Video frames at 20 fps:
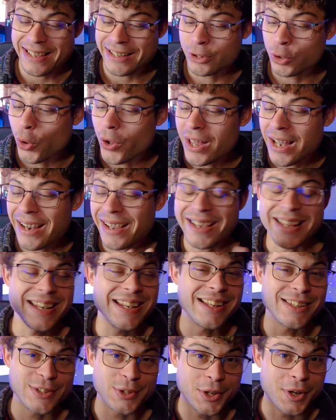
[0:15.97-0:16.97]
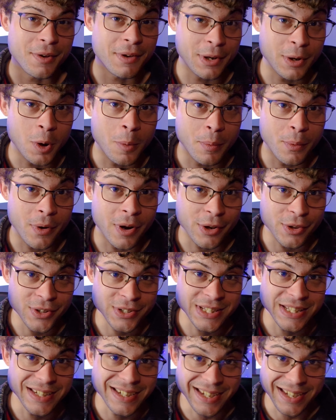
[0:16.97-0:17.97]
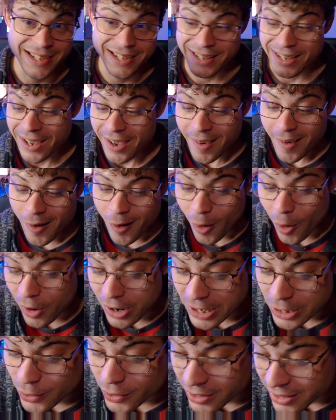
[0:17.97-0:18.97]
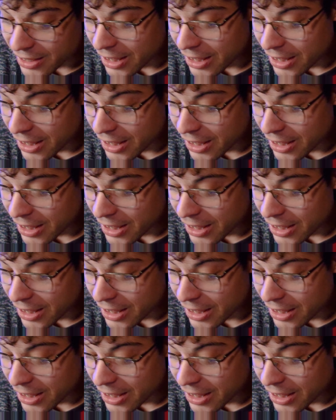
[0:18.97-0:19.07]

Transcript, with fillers: Todas las generaciones vengo probando, así que ojito al